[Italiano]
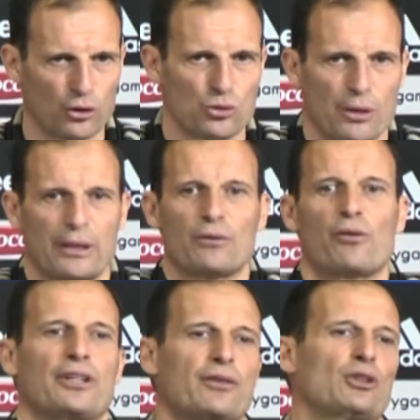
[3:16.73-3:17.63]
Giustamente voi
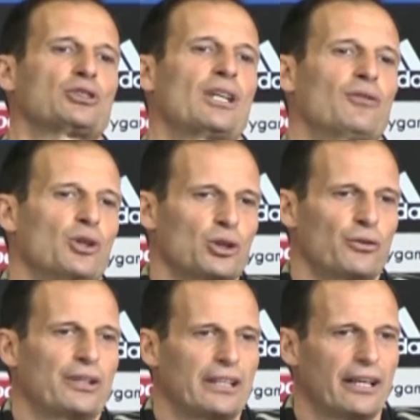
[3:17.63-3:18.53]
fate il vostro lavoro,
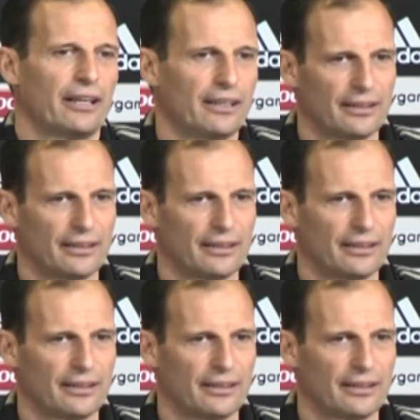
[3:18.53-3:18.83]
dovete